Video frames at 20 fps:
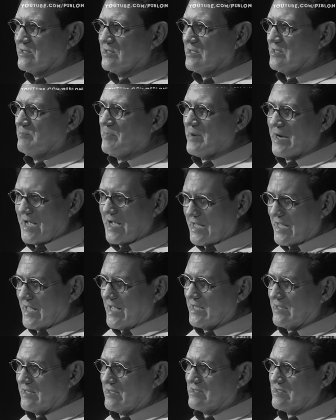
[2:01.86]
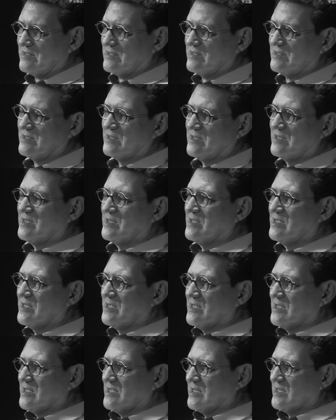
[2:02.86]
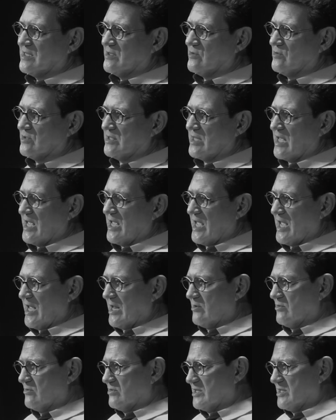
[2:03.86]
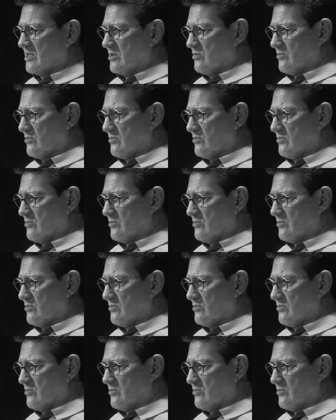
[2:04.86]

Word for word: de paraquedas no terreno que